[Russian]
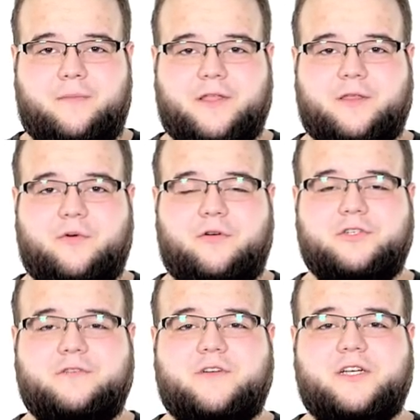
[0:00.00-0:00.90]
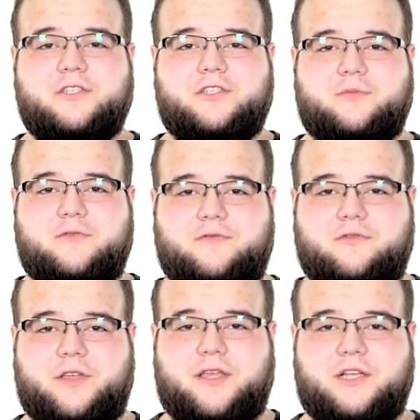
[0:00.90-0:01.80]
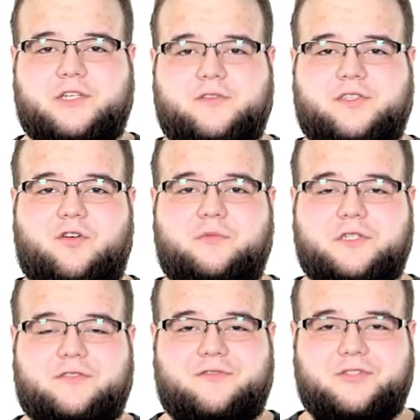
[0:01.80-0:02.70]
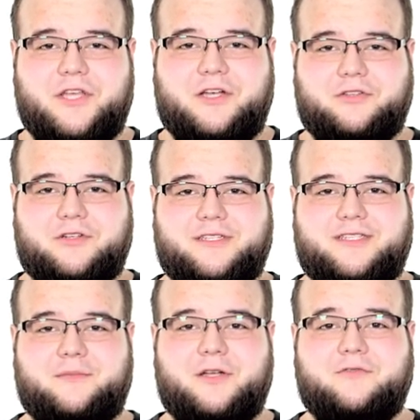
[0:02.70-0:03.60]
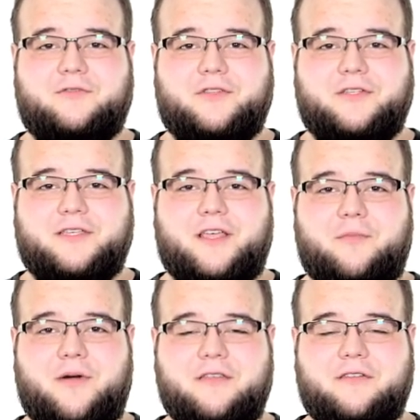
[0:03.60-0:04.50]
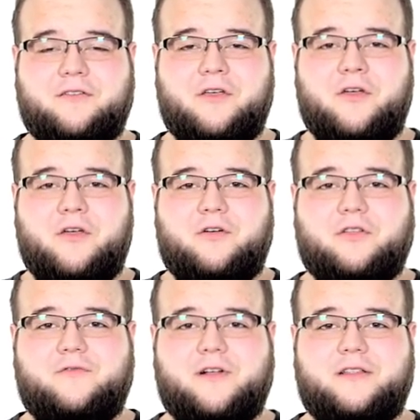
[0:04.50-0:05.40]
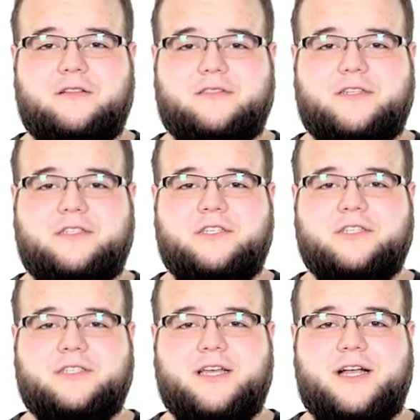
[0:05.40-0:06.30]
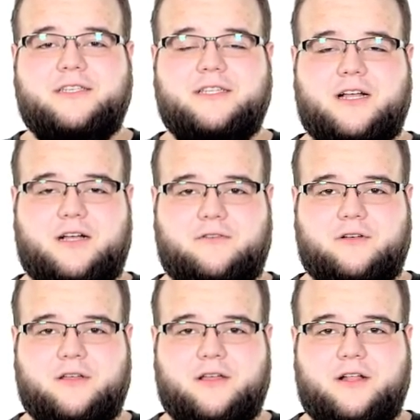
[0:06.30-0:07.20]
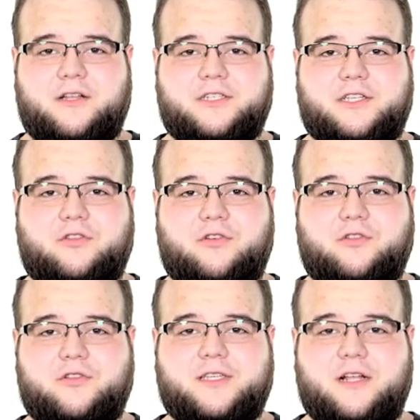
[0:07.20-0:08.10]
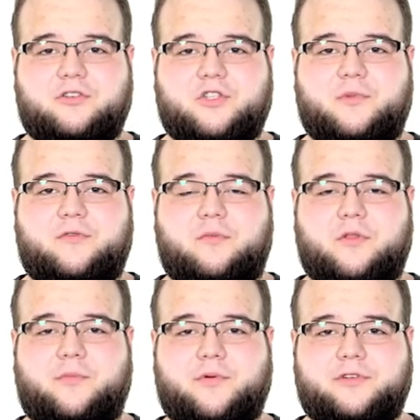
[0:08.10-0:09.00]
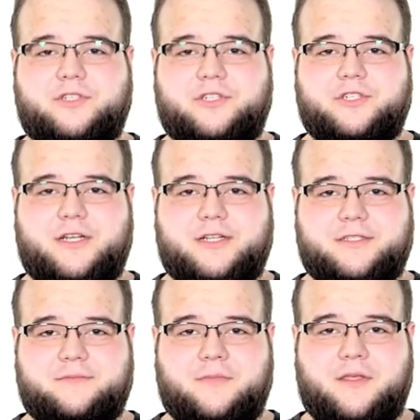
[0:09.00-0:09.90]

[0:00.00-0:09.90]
Поэтому очень важно, чтобы внутри нашего сообщества людей, которые разрабатывают на языке Python, код выглядел стилистически одинаково, лишь с одной той целью, чтобы его было проще читать.